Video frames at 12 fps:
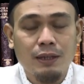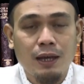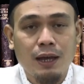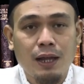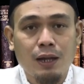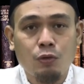
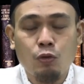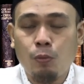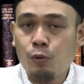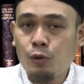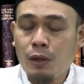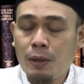tanggal
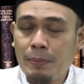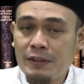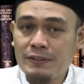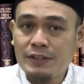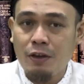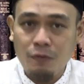
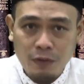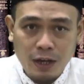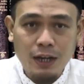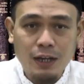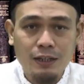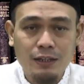28
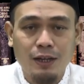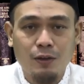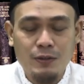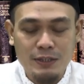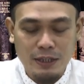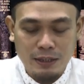Safar
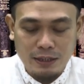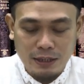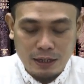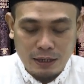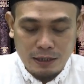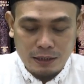kalau saya
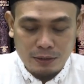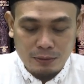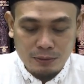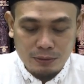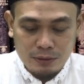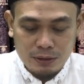tidak
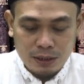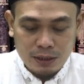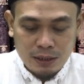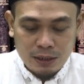keliru